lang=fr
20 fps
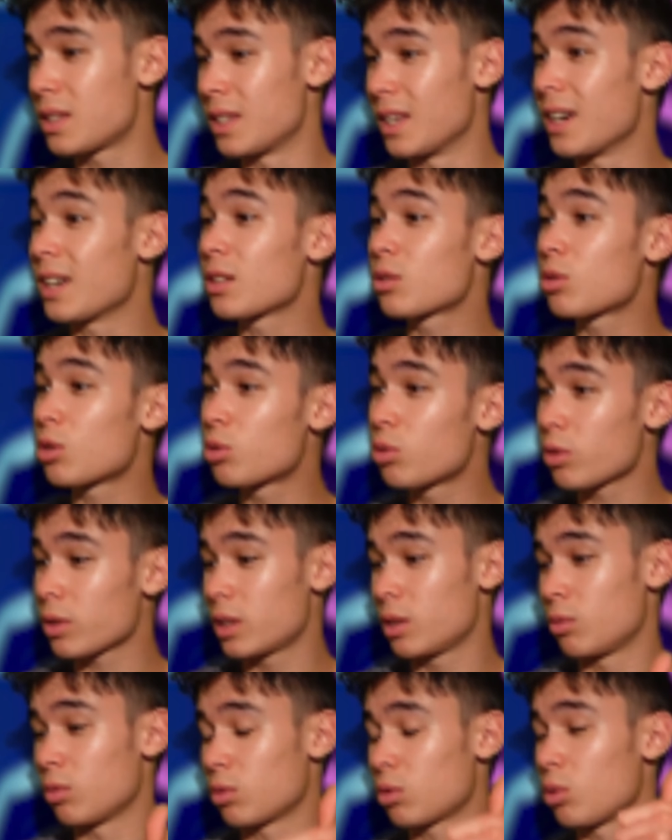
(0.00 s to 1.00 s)
C'est un seul joueur
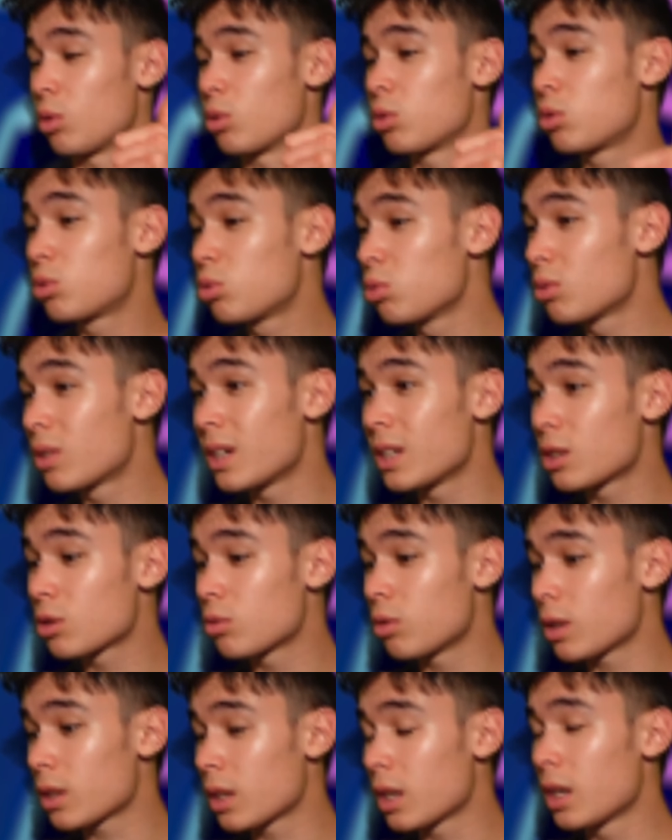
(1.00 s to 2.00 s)
qui contrôle toutes les
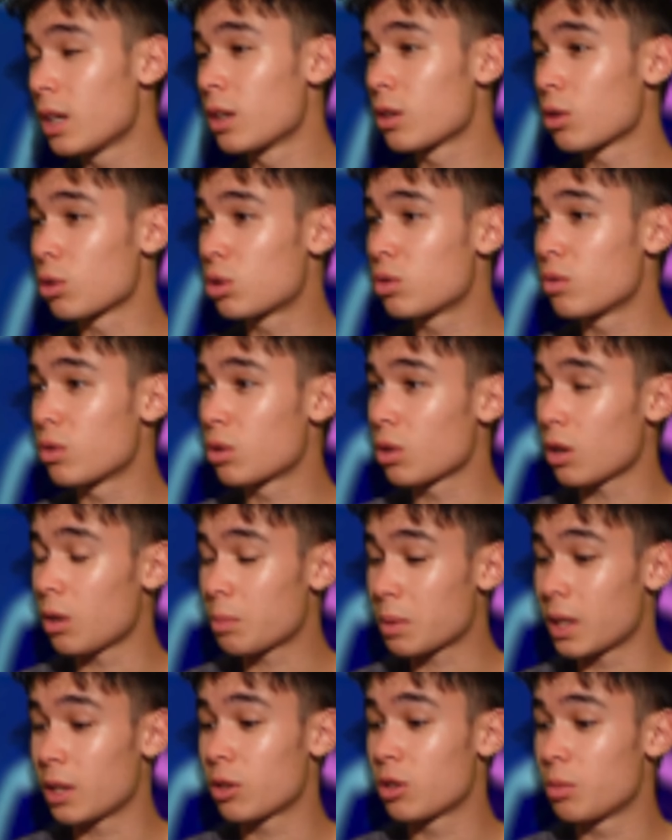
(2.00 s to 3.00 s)
squads quand tu veux
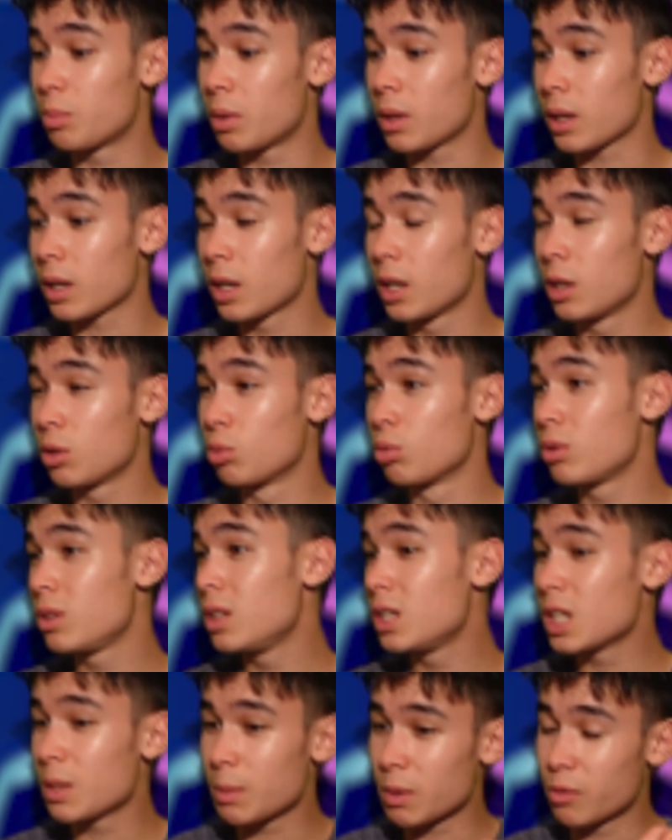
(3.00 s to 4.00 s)
drop quelque part. Donc
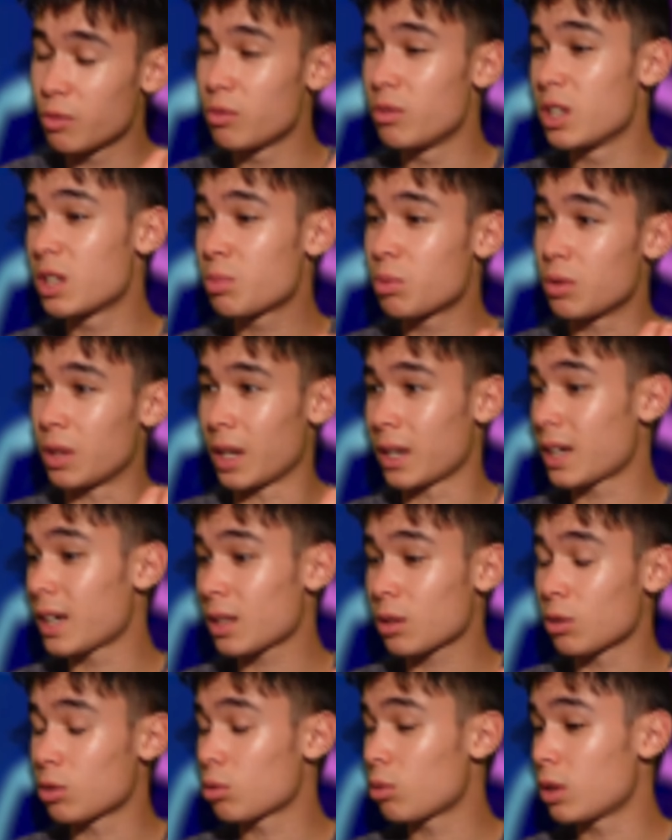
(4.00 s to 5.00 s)
si jamais vous voulez spawn à
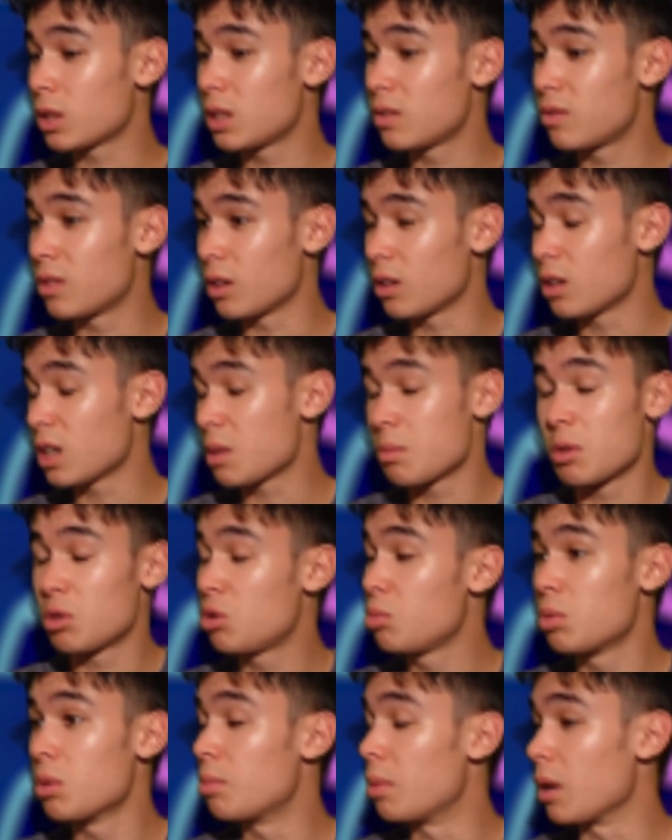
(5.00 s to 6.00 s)
4 endroits différents, et eh ben
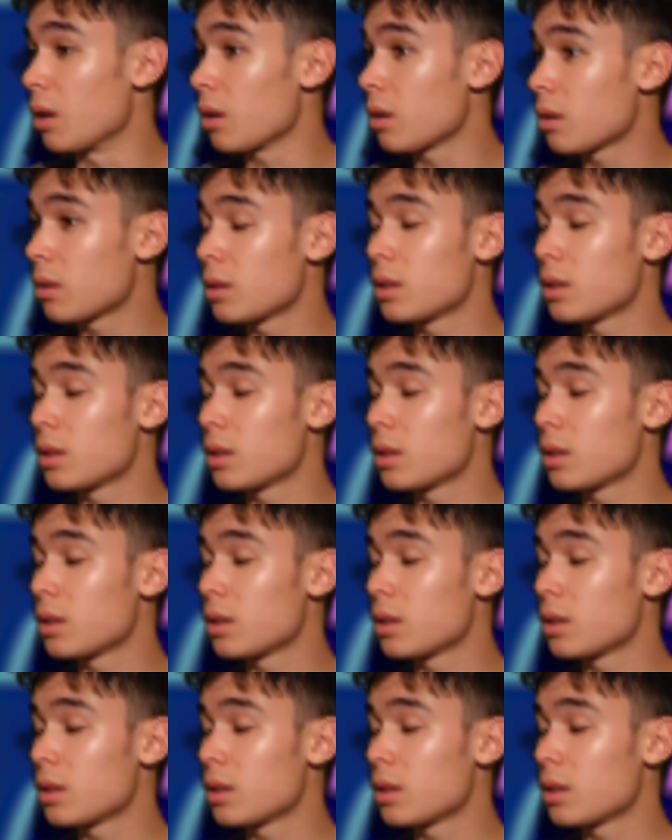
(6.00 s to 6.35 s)
tu peux pas.